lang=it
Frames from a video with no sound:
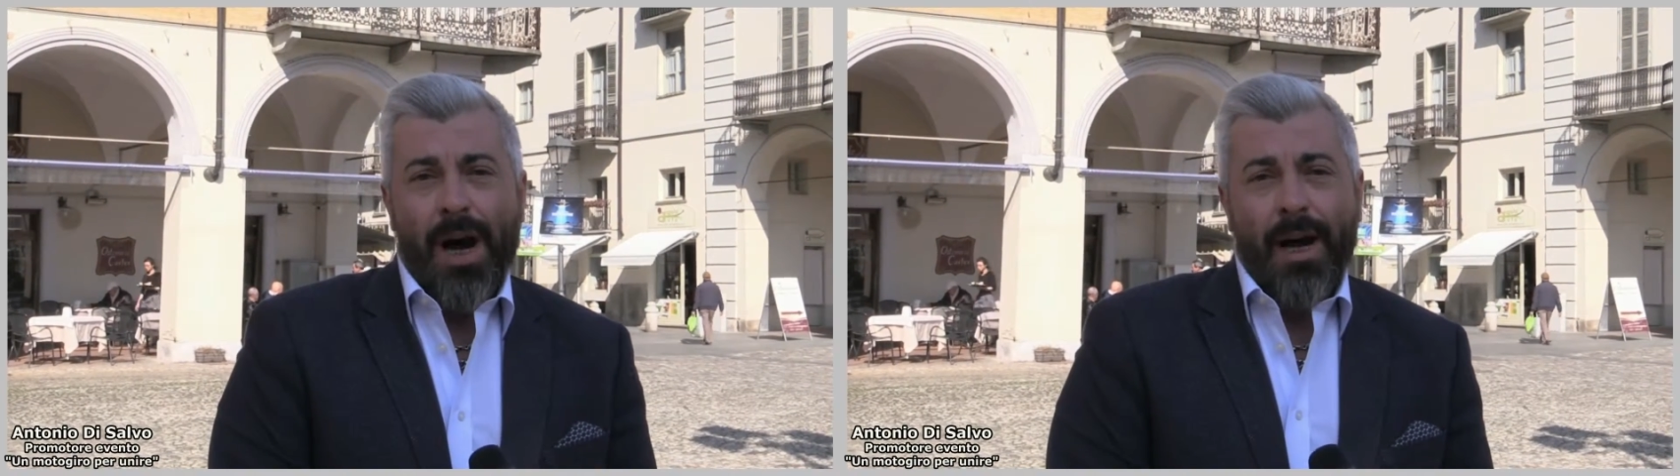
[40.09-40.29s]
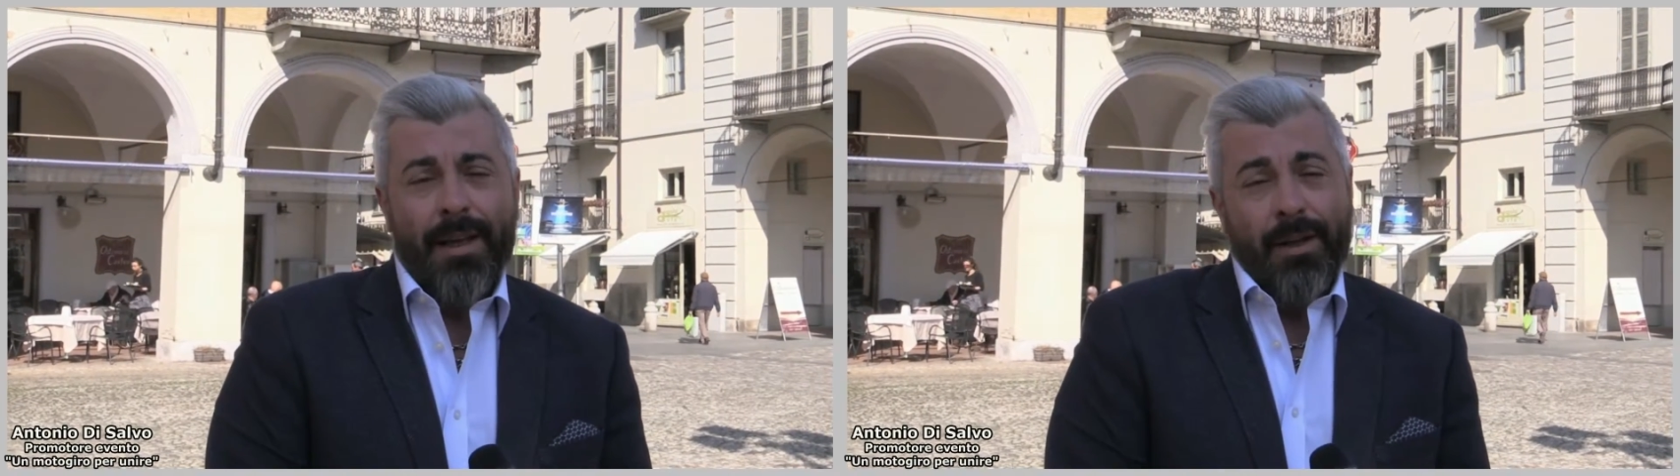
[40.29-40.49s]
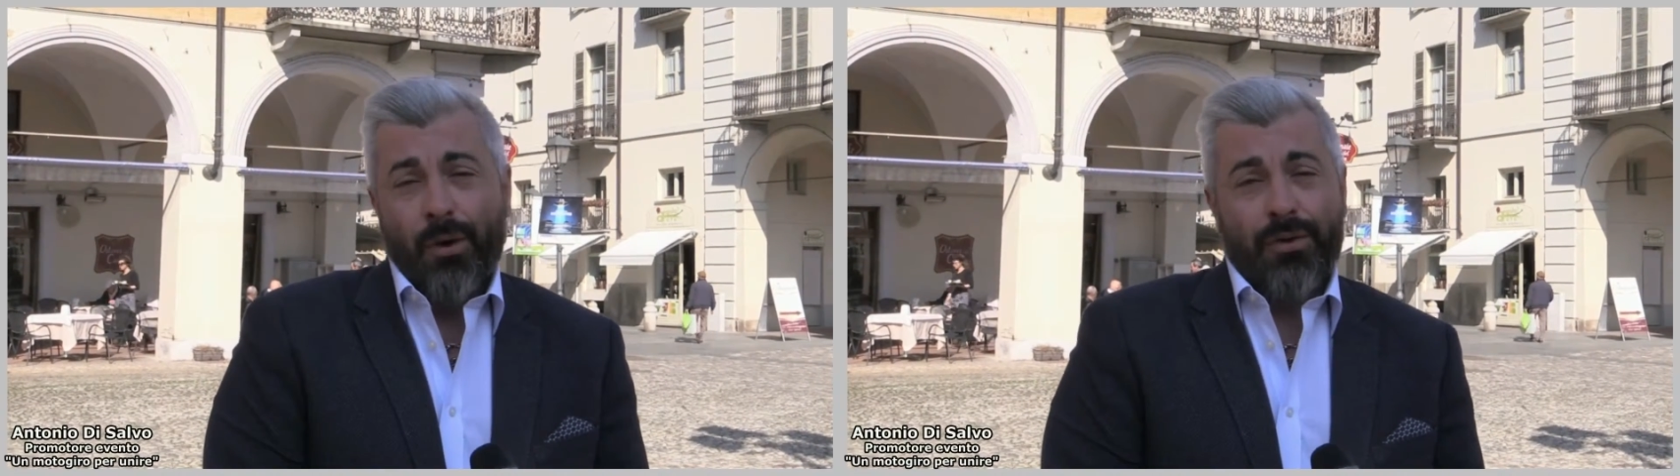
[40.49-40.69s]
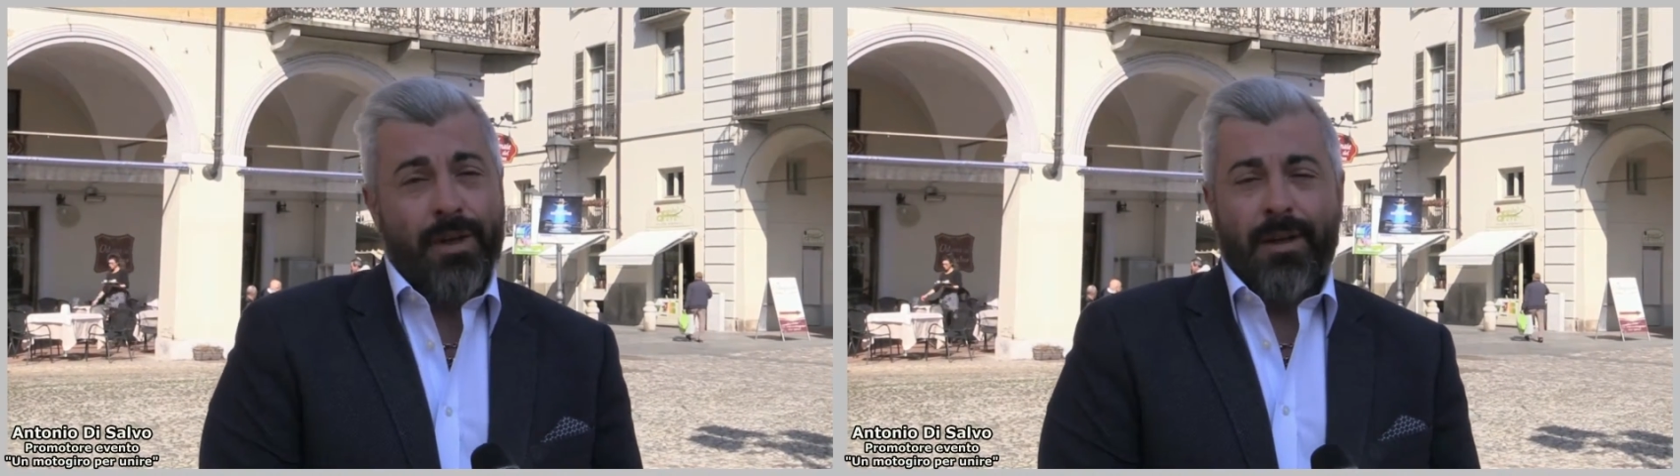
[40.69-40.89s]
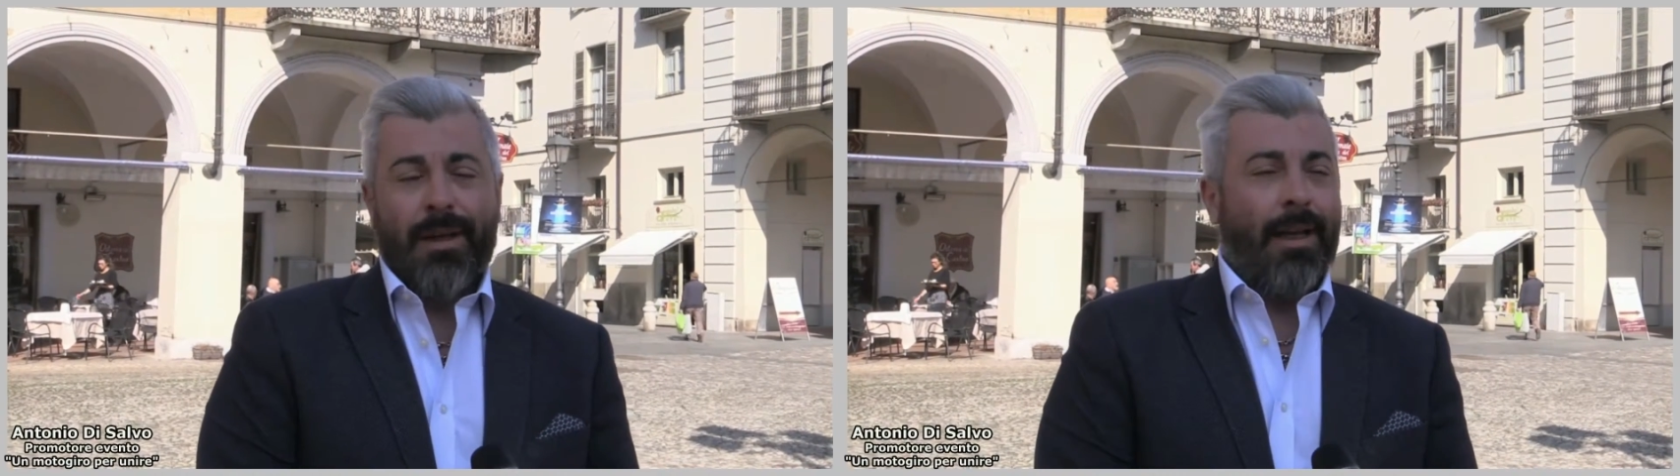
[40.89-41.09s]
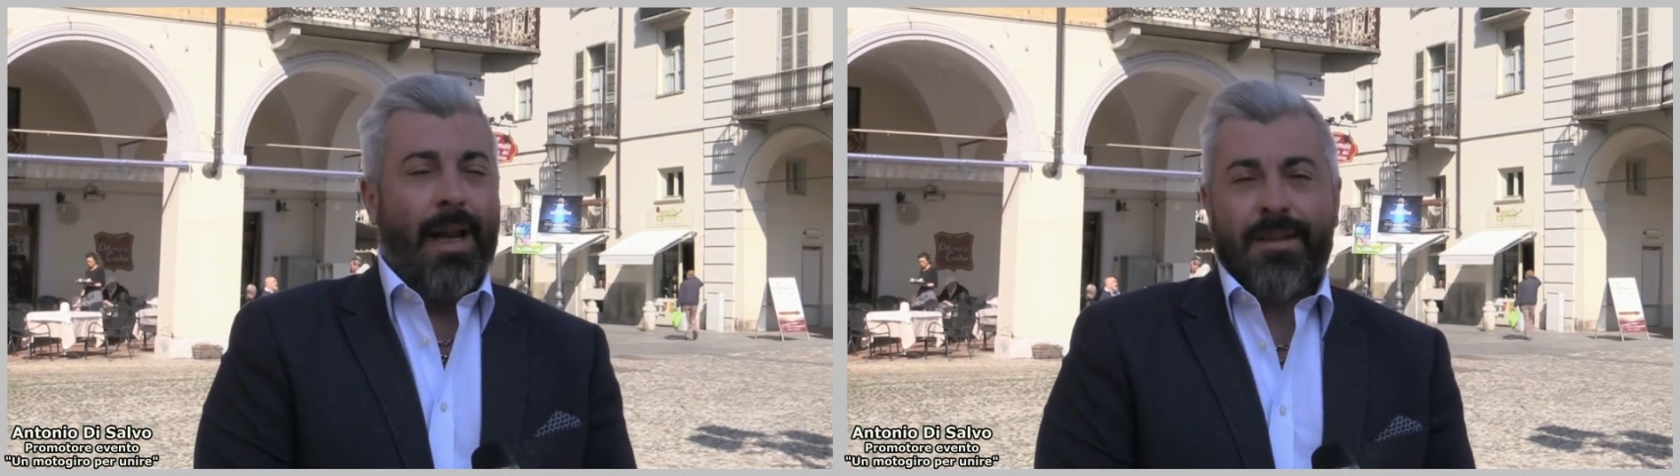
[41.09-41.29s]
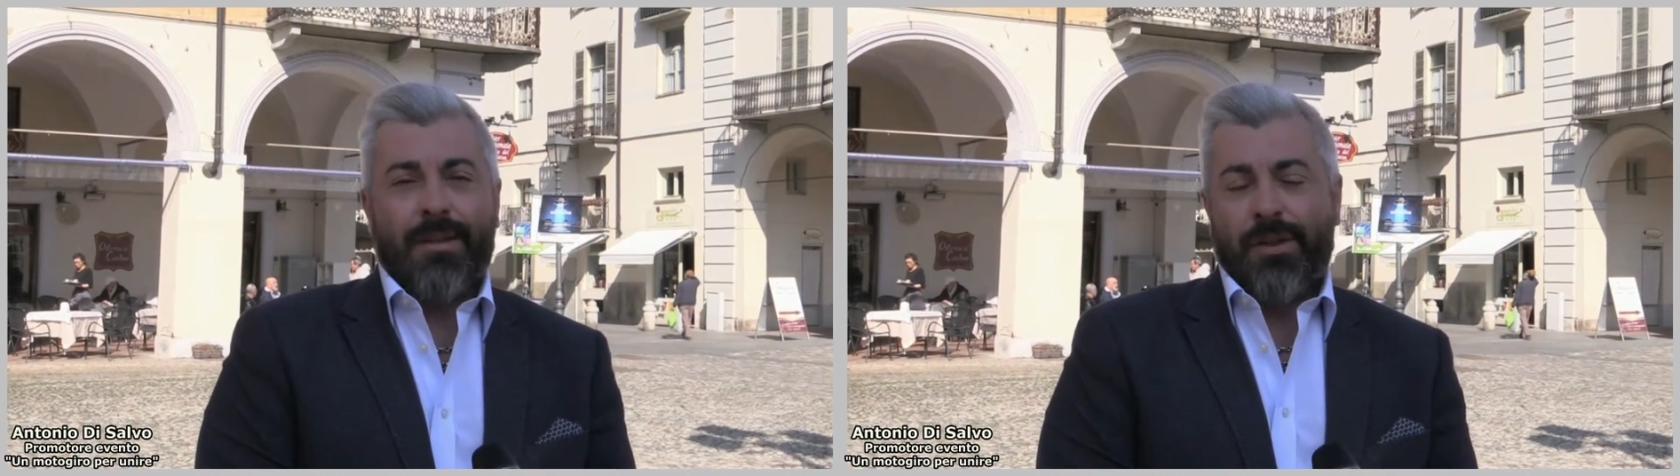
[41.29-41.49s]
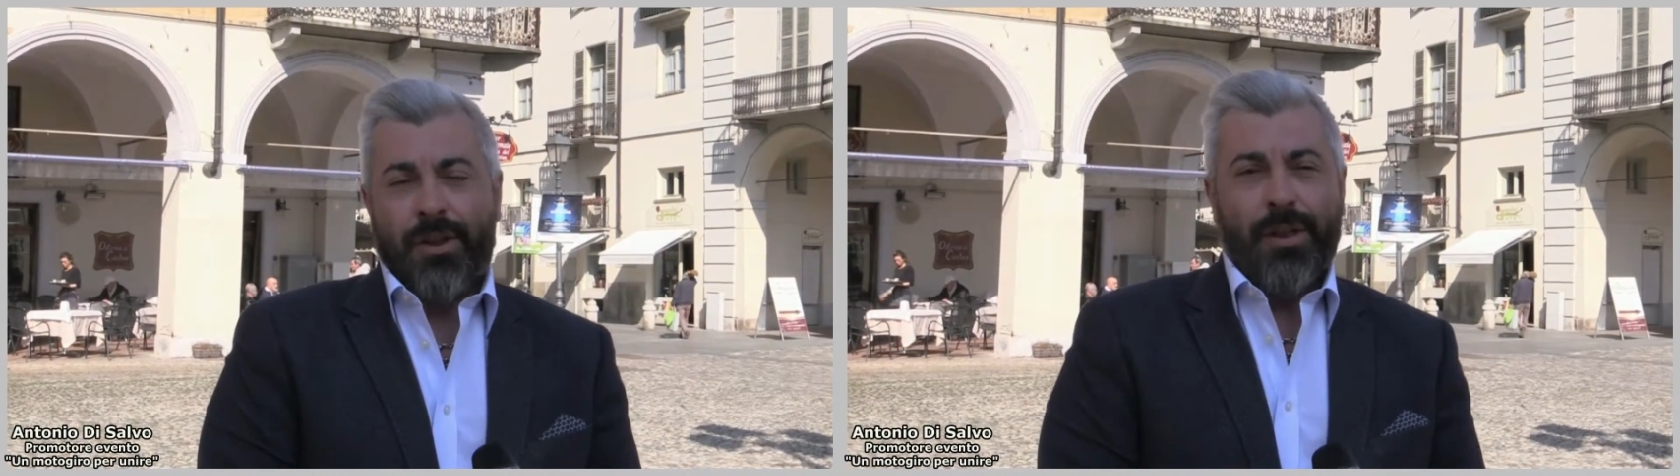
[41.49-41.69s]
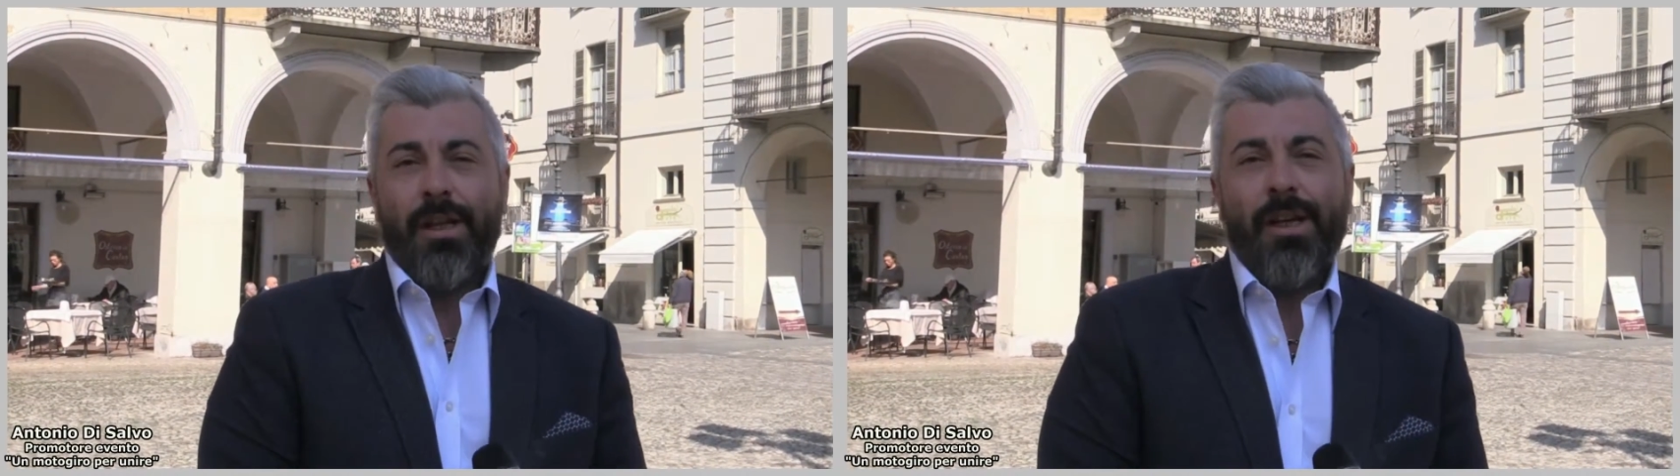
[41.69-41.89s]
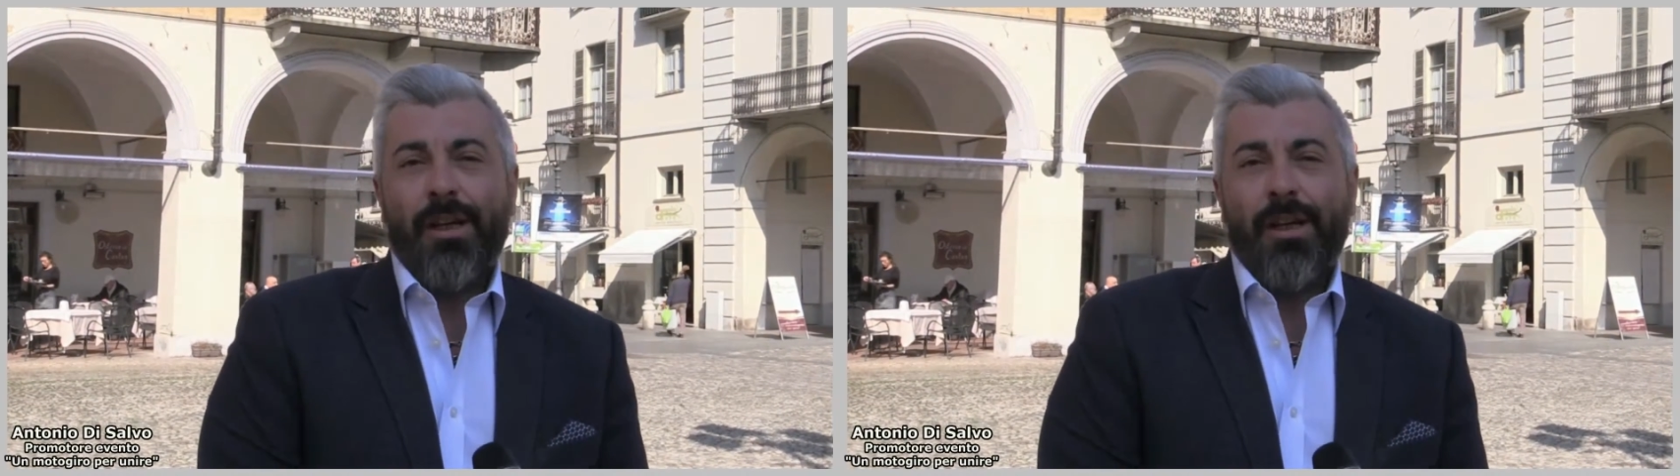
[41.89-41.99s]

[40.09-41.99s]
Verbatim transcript: ai nostri classici